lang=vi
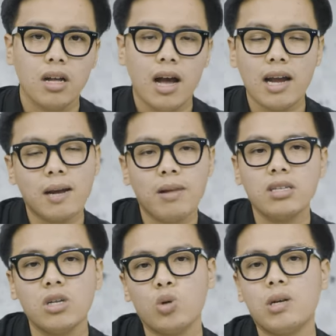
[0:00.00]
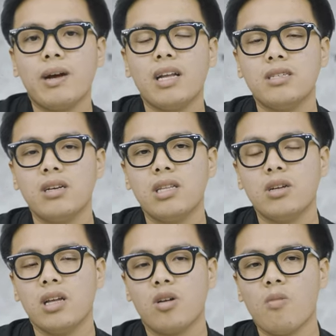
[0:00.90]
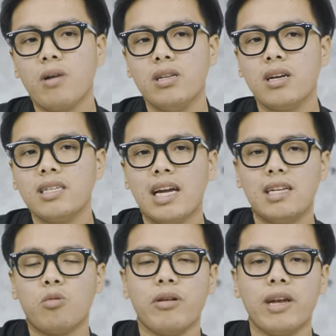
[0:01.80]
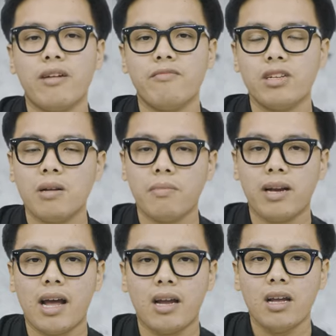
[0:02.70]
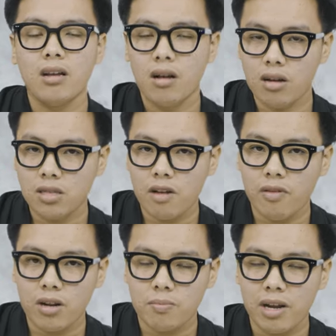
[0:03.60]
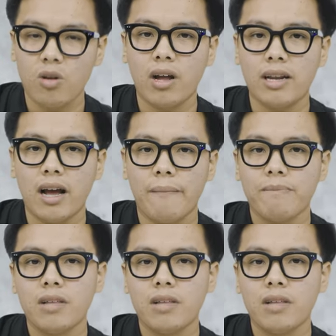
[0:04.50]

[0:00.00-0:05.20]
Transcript: Hay anh em đã sử dụng chiếc máy này chưa? Thì có thể comment những cái trải nghiệm của anh em với chiếc máy này ở dưới phần bình luận nhé.